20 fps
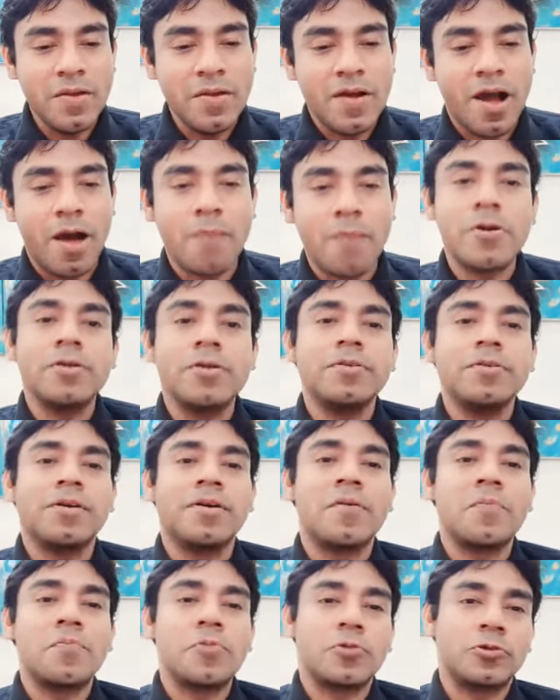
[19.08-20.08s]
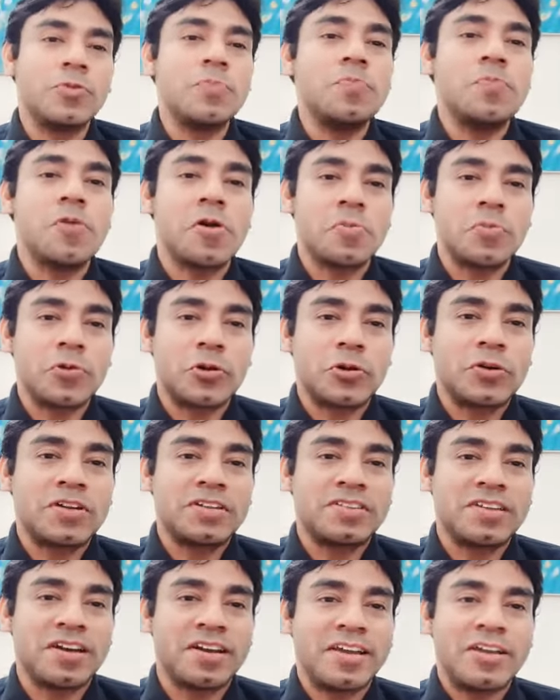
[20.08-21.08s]
আমার প্রথম
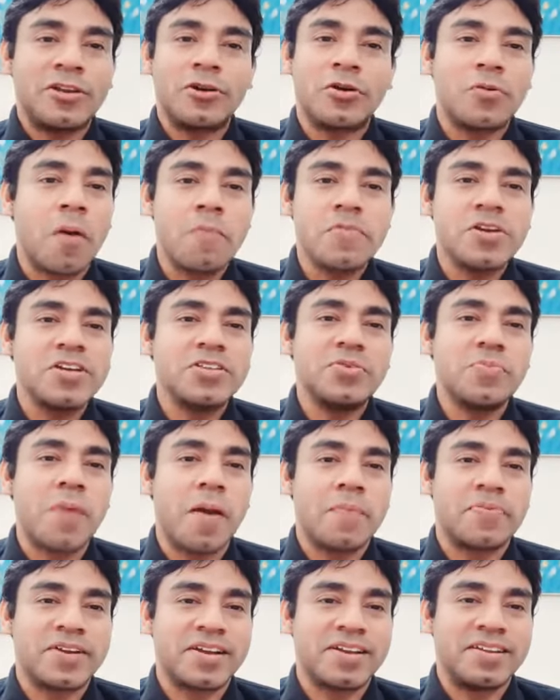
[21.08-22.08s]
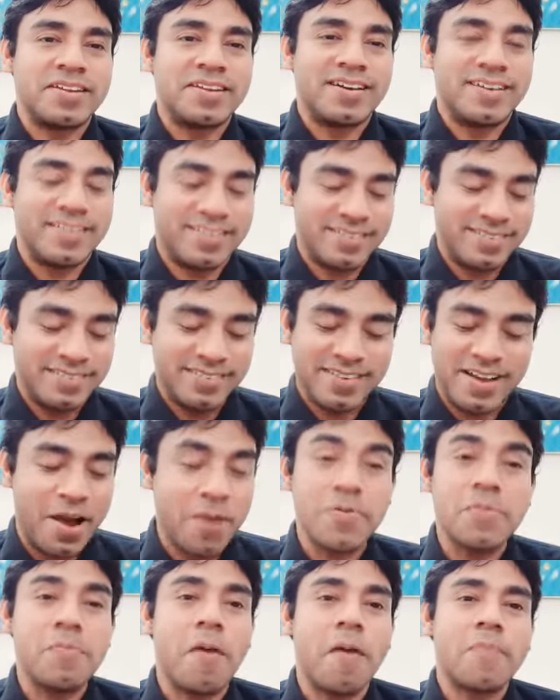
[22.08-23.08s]
পরামর্শটা থাকে এরকম আমি কিন্তু ব্যবসায়ী না
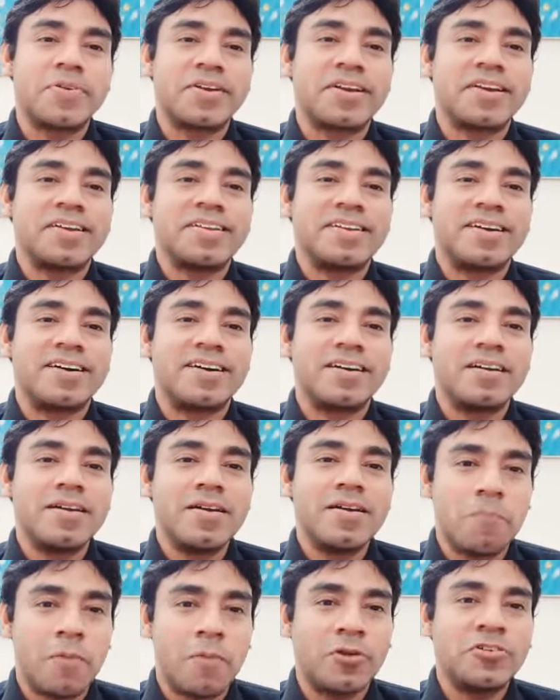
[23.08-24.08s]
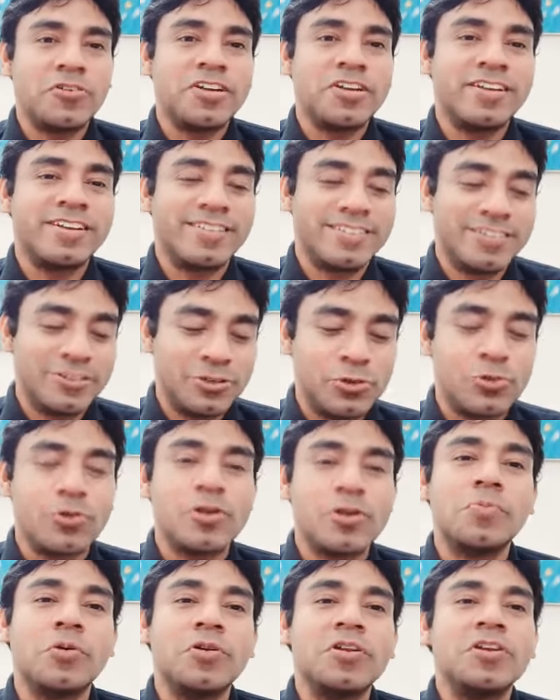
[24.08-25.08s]
আমি ব্যবসায়ী না মানুষের সাথে
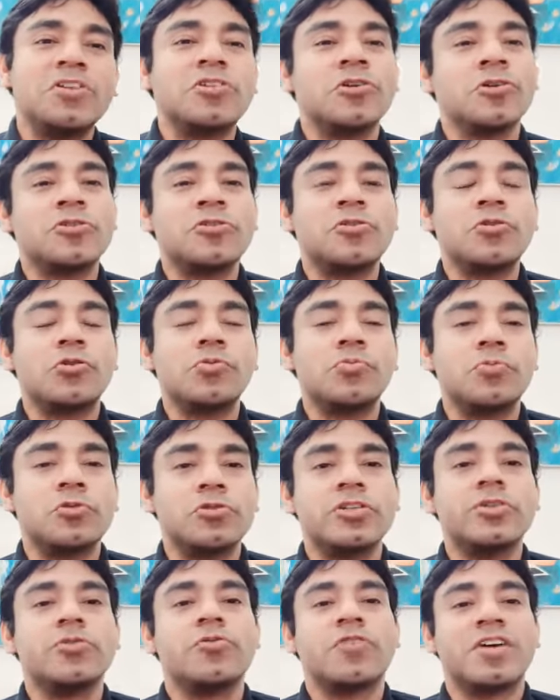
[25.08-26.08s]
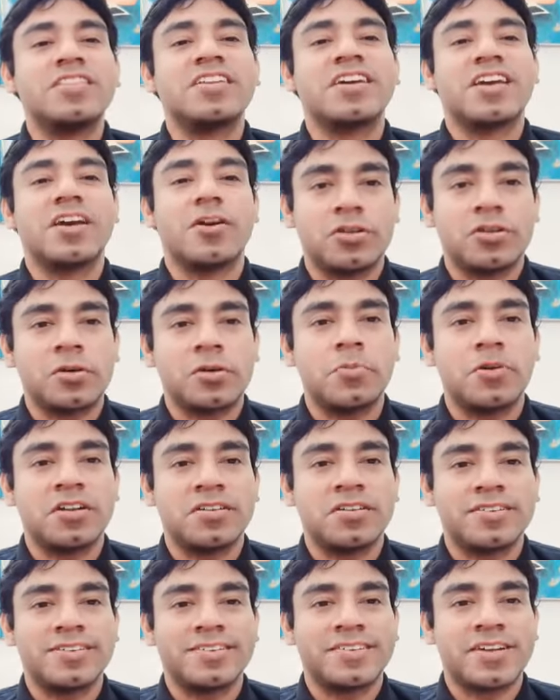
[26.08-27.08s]
চলি বলি যতটুকু বুঝি ওখান থেকে কথা
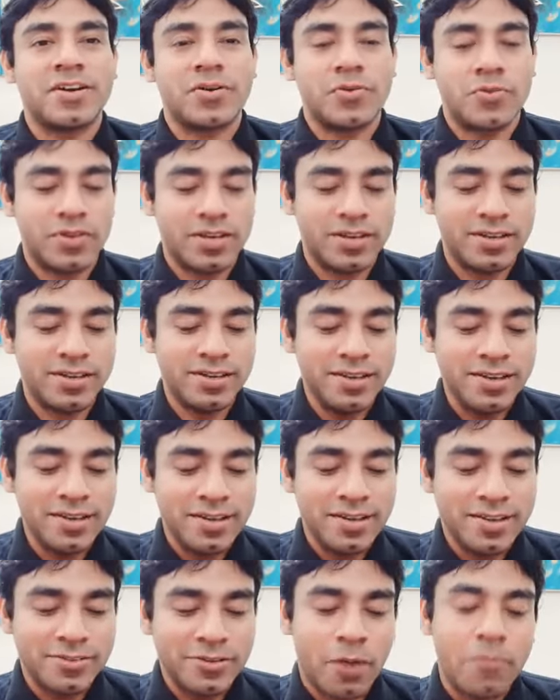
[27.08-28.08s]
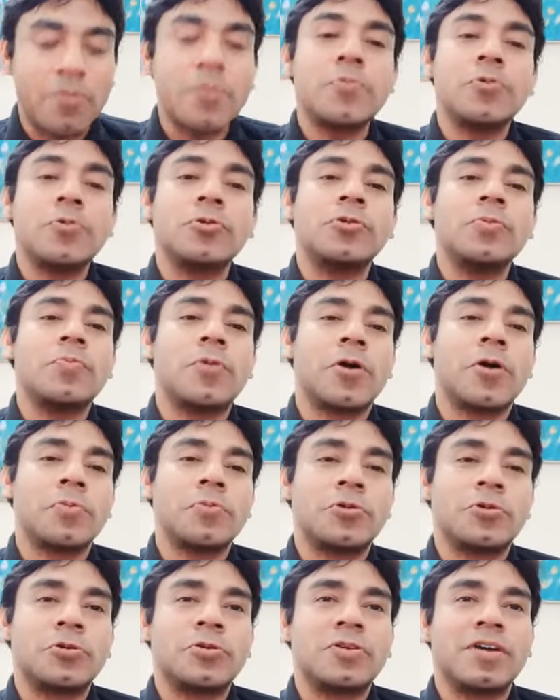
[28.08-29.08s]
বলার চেষ্টা করি আমার প্রথম
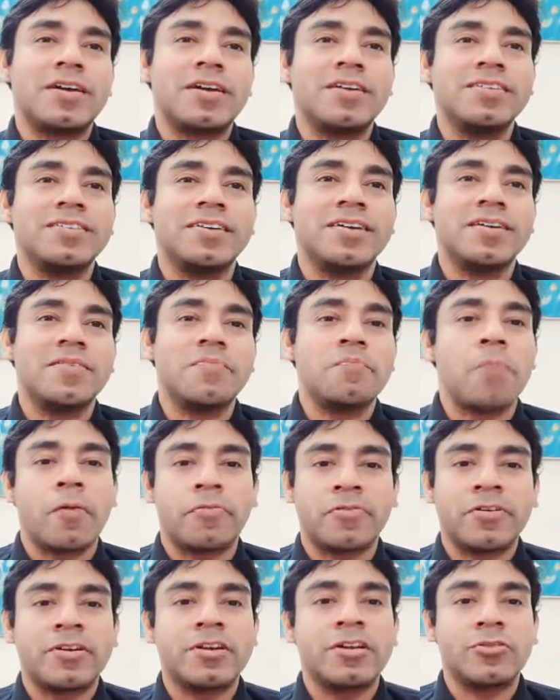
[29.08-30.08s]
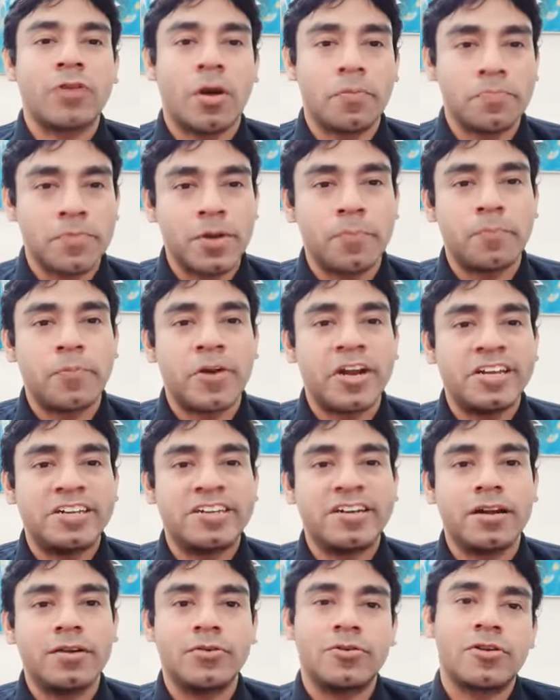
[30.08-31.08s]
পরামর্শ থাকে যে ব্যবসাটা তো আপনার ব্রেন
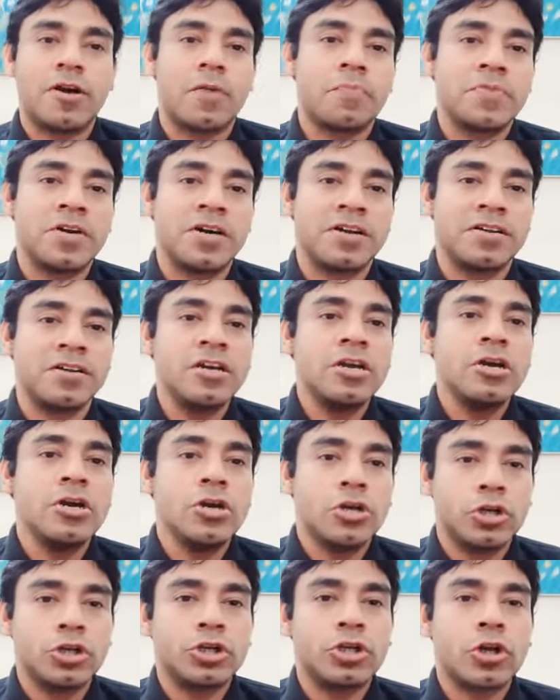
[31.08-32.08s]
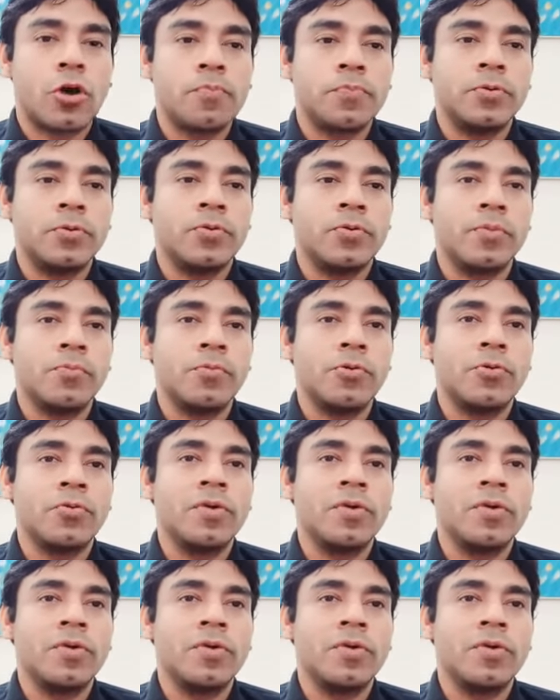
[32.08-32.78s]
চাইল্ড ওটা আপনার স্বপ্ন এবং